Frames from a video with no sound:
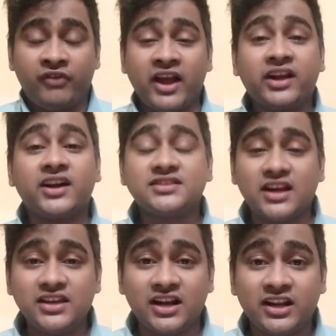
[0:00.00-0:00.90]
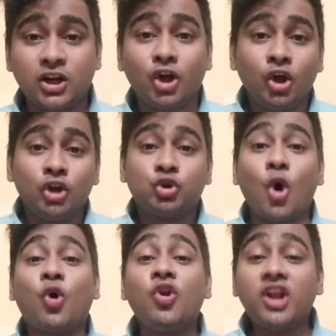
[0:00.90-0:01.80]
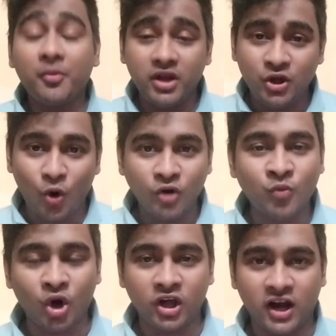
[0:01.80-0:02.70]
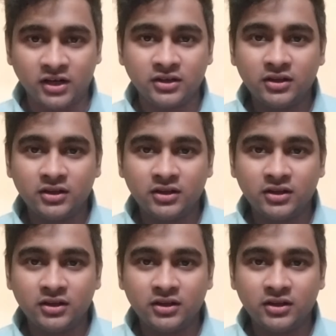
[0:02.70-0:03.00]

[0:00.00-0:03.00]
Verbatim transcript: ভ্যাঙ্কটেশ আইয়ারের তখন নামে ইয়ন মর্গান